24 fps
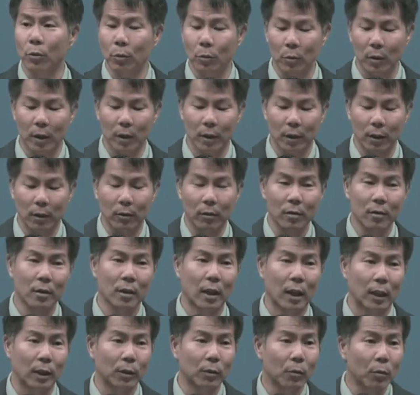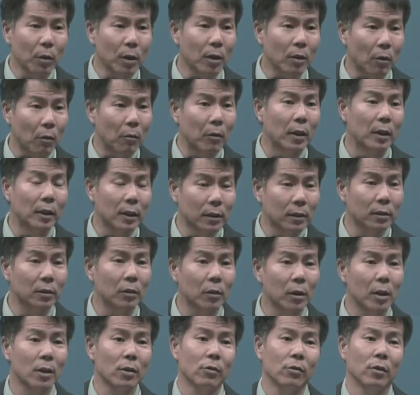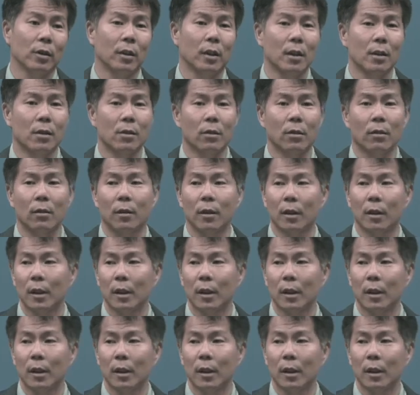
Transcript: 또한 이러한 장로의 역할에 들어갈 수 있겠죠.